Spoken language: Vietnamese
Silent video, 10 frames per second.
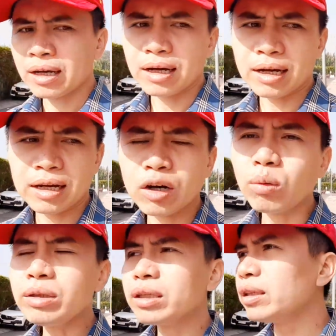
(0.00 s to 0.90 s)
Uh,
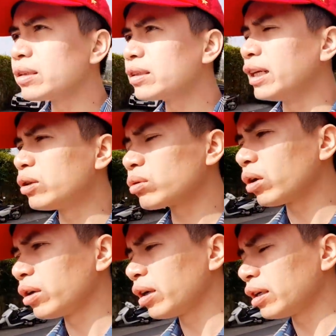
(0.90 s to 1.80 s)
đúng như những gì chúng
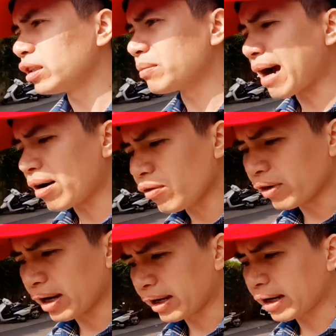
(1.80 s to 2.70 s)
tôi dự báo
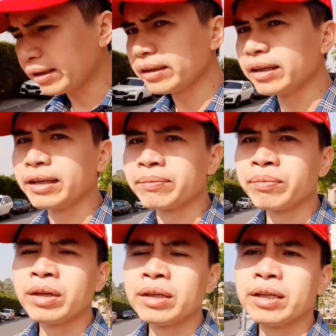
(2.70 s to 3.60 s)
về cái tình hình
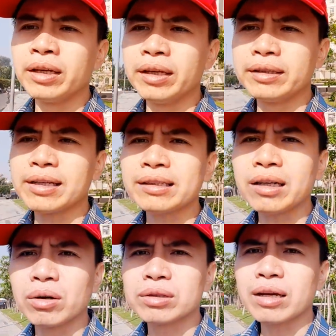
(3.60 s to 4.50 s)
thì giá
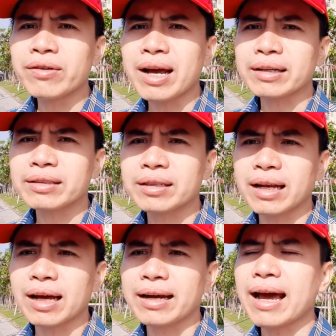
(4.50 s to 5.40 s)
dầu giá vàng
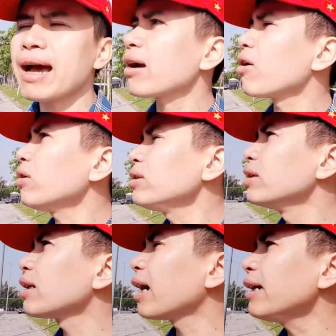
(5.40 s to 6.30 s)
là đã có
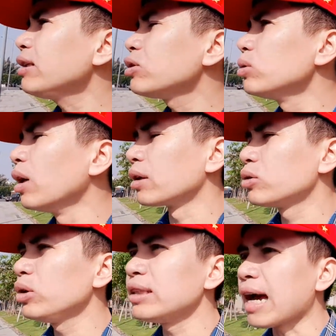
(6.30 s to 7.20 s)
những cái đợt
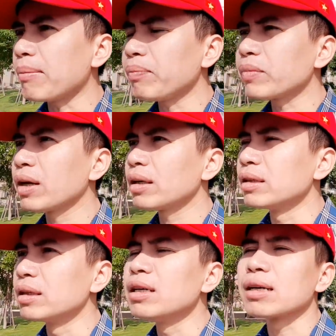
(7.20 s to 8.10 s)
suy giảm uh,
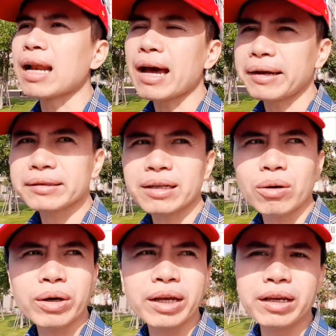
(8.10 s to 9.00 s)
trở ngược lại
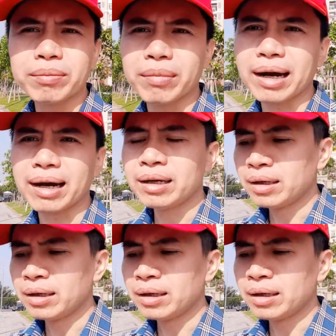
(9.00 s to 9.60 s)
sau khi mà